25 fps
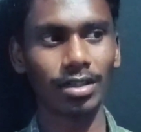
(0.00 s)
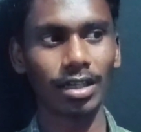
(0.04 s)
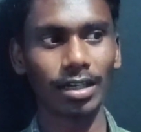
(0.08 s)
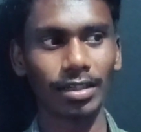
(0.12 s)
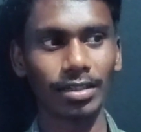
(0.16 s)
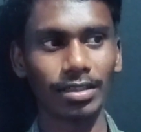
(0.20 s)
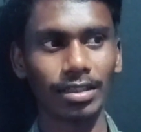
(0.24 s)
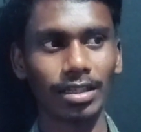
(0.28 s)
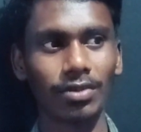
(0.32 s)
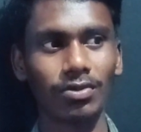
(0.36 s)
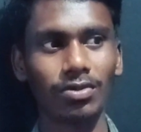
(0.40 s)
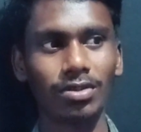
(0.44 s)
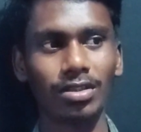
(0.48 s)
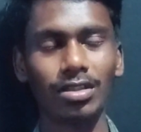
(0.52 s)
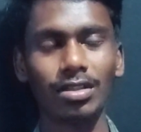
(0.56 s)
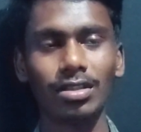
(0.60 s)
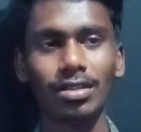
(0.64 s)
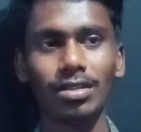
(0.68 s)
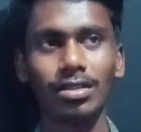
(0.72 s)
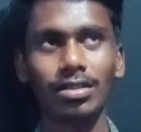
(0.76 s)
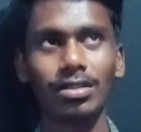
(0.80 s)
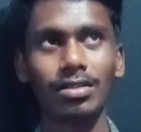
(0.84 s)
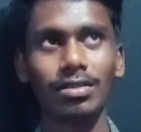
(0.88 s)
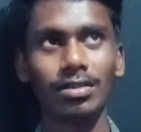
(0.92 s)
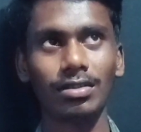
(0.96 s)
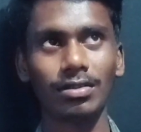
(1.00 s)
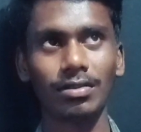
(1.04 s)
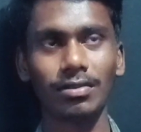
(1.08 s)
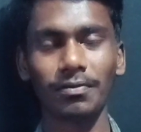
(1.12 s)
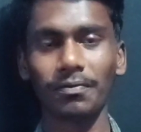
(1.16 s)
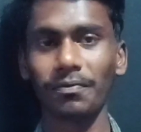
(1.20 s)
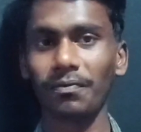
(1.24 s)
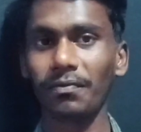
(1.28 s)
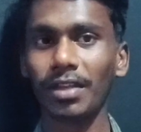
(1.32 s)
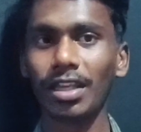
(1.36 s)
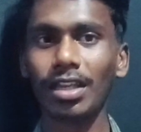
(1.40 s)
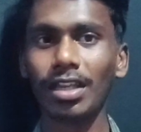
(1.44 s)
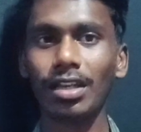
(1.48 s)
கரெக்டாக வந்து
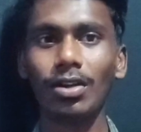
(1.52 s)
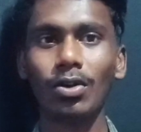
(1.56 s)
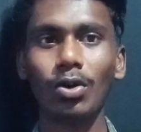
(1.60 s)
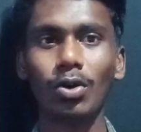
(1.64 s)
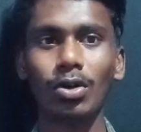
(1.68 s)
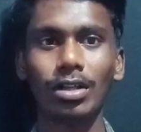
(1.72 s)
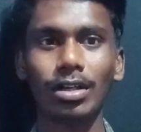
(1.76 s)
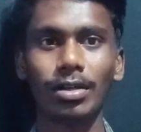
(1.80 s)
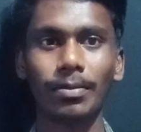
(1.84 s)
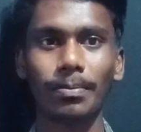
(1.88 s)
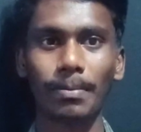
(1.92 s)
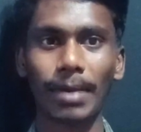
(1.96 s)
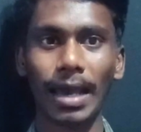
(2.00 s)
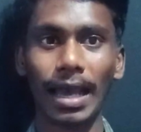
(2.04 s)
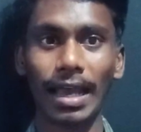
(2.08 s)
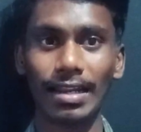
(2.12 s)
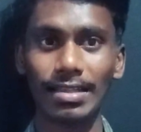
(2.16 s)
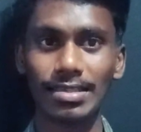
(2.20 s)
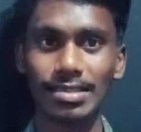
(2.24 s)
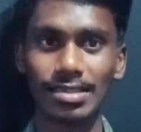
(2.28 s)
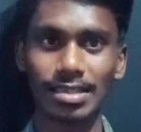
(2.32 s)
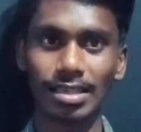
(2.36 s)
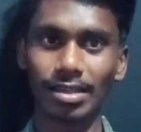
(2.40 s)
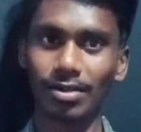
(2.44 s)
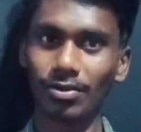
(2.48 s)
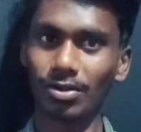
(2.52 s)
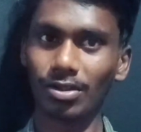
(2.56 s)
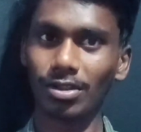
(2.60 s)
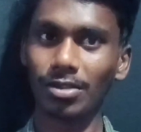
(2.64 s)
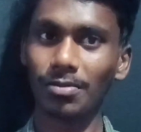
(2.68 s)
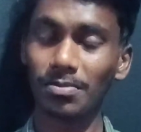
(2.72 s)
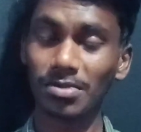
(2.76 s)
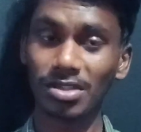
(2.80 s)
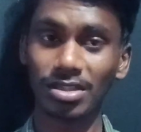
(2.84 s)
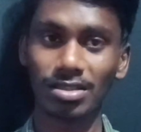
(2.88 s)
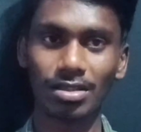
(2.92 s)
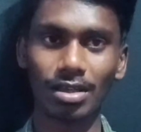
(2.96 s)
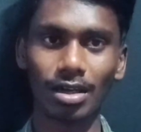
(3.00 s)
வீலோட பேலன்சிங்
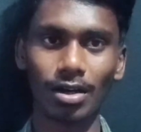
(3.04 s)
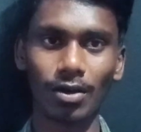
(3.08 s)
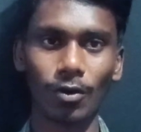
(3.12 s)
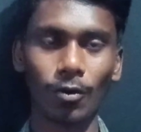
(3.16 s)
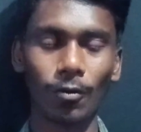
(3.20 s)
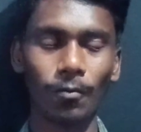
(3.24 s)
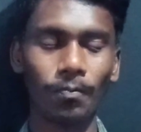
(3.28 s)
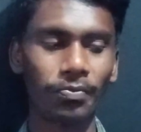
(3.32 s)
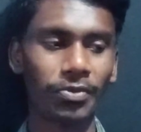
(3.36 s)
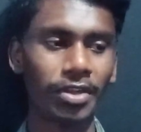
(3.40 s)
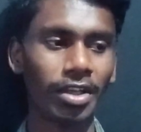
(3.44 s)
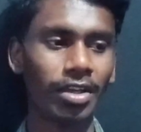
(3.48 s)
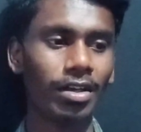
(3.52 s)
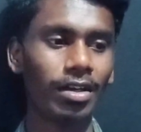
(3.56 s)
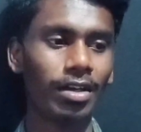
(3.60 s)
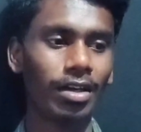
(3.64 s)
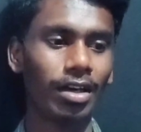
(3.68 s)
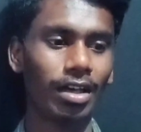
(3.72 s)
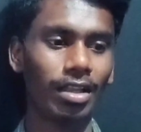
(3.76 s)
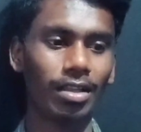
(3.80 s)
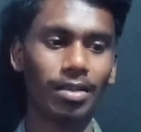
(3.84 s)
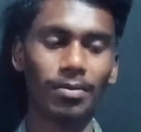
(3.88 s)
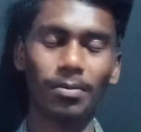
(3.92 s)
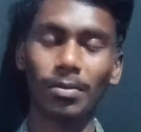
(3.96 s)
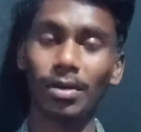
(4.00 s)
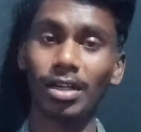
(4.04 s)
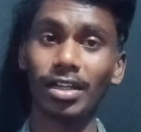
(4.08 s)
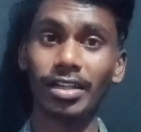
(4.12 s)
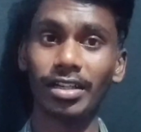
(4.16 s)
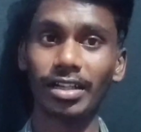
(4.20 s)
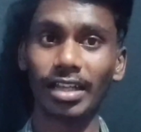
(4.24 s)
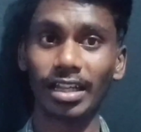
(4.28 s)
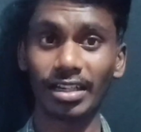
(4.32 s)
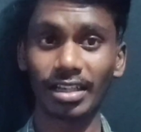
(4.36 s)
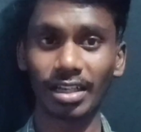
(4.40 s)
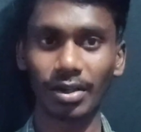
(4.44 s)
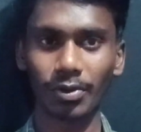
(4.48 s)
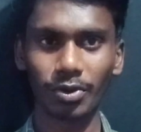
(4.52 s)
வந்து மிஸ் ஆகும் அது மாதிரி
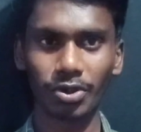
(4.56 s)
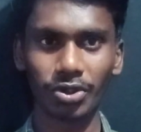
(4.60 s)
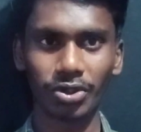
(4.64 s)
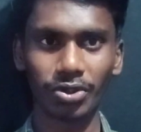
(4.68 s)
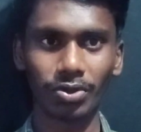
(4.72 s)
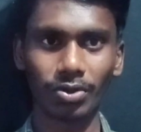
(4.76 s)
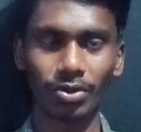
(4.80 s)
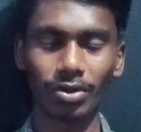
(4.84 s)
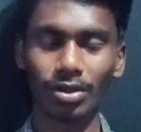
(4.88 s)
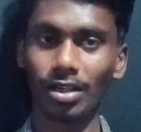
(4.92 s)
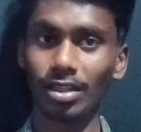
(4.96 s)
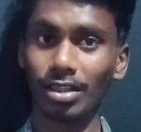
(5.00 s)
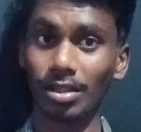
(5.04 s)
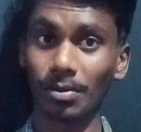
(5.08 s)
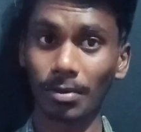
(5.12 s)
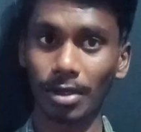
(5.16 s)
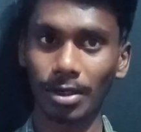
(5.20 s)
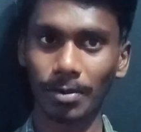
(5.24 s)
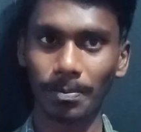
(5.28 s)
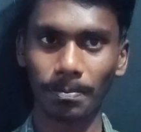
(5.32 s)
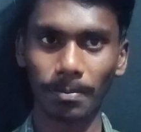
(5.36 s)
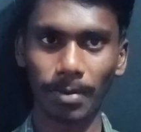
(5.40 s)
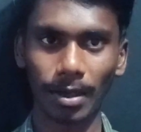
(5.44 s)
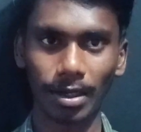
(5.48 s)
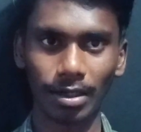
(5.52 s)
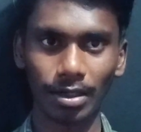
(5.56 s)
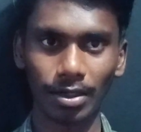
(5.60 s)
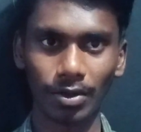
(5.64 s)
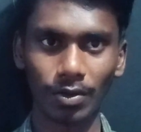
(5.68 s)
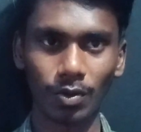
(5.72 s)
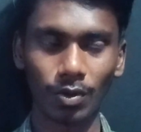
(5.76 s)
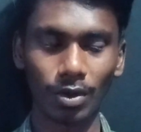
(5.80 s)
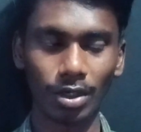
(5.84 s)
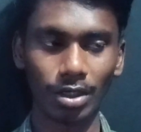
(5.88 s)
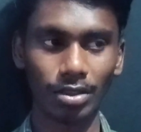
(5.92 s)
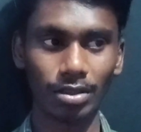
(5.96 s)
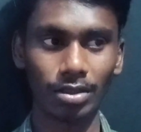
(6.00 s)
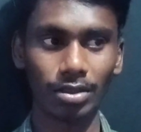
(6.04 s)
நிறைய விஷயம் இருக்குது அந்த மாதிரி
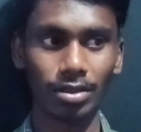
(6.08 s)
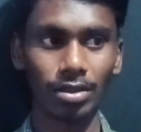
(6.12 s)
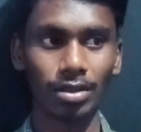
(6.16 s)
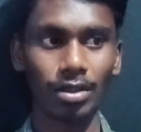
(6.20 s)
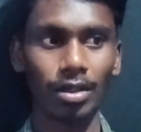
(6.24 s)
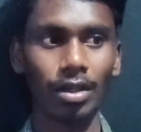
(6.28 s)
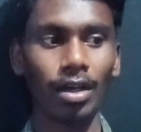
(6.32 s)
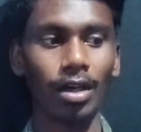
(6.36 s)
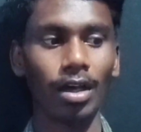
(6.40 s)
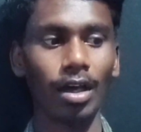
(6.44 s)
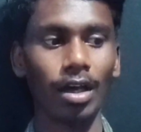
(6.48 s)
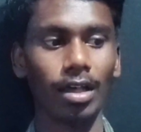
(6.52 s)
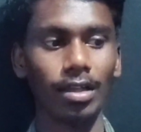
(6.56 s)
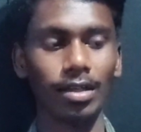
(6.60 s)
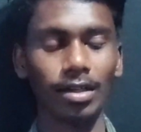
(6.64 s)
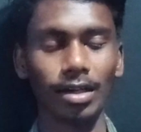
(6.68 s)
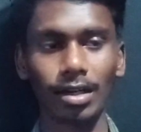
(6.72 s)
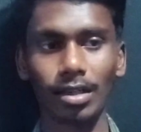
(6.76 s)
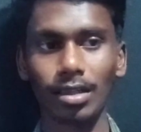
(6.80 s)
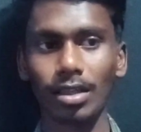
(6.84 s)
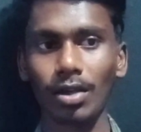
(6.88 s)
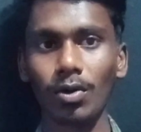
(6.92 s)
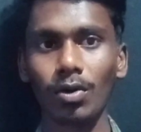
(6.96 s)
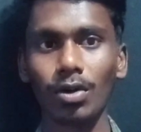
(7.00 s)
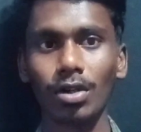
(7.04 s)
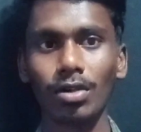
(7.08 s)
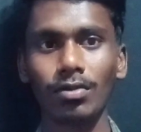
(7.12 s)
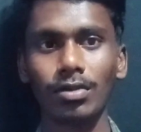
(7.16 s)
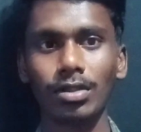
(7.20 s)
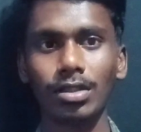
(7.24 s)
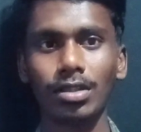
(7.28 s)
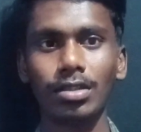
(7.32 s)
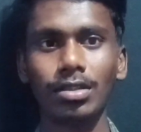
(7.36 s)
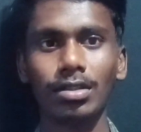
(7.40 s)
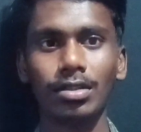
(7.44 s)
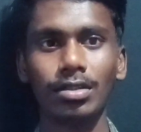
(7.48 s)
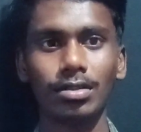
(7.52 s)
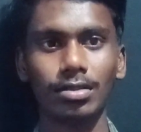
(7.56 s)
பண்ணக்கூடாது அதனால தான் உங்களை
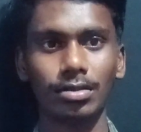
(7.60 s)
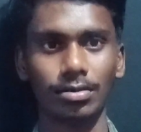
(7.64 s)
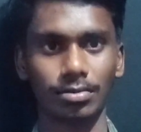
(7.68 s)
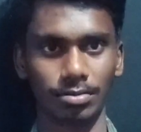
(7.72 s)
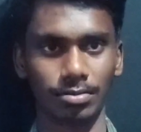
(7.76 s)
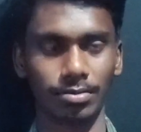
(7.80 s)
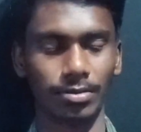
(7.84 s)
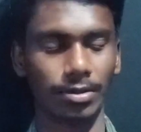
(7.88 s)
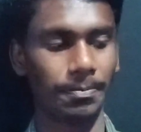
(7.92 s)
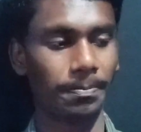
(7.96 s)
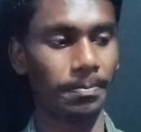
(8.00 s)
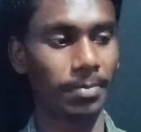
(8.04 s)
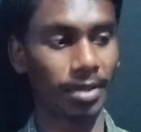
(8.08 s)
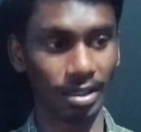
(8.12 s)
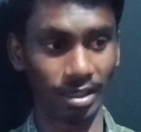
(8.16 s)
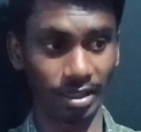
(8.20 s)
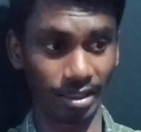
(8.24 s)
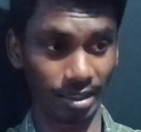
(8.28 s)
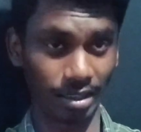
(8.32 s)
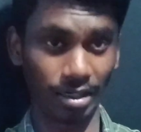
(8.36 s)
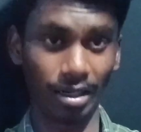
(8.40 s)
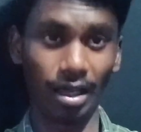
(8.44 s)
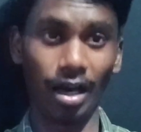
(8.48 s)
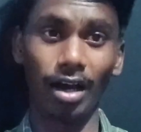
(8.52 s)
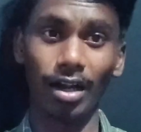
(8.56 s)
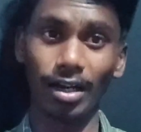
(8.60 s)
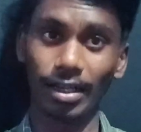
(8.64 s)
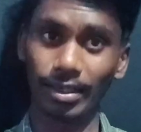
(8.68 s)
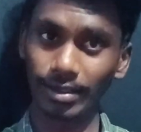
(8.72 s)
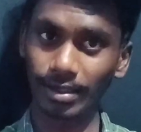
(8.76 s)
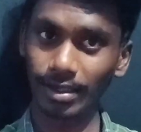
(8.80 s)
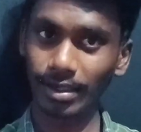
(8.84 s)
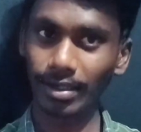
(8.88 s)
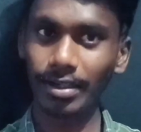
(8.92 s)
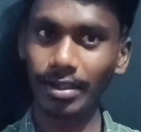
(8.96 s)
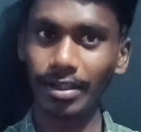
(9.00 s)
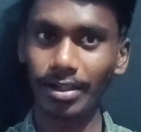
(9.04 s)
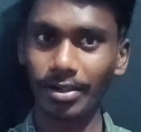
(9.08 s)
வந்து இப்போ நீங்கள்
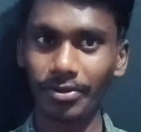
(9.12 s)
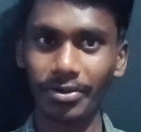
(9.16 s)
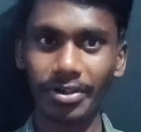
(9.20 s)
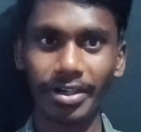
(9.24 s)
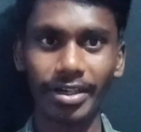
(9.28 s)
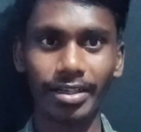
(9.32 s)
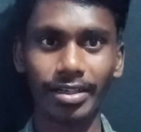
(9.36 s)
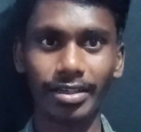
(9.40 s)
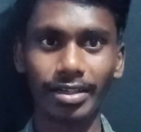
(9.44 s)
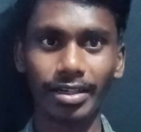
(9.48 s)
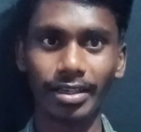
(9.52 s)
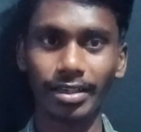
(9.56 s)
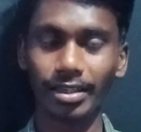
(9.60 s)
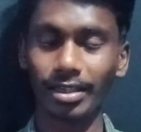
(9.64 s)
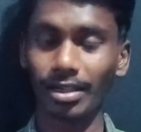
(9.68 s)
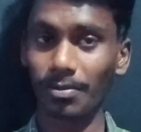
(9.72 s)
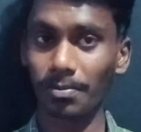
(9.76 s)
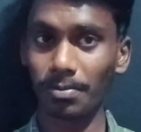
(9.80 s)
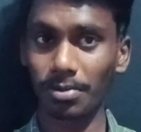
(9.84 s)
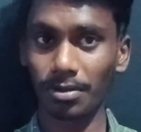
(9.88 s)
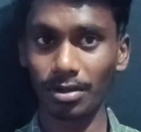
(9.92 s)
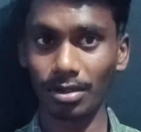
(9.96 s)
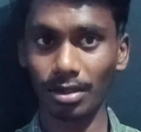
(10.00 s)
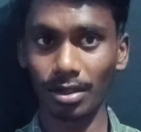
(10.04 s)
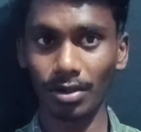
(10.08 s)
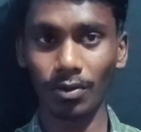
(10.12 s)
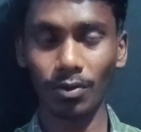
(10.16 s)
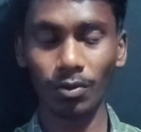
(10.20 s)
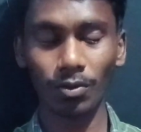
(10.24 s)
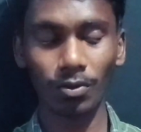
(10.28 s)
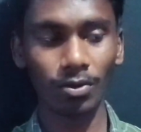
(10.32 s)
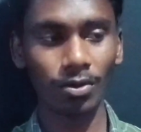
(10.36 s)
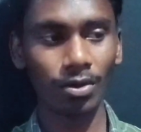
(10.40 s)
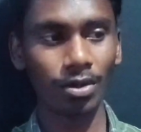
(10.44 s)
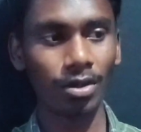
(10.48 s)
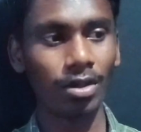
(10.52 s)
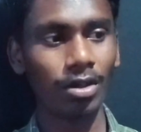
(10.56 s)
நாளைக்கே டெலிவரி எடுக்கிறீங்க அப்படின்னாலும்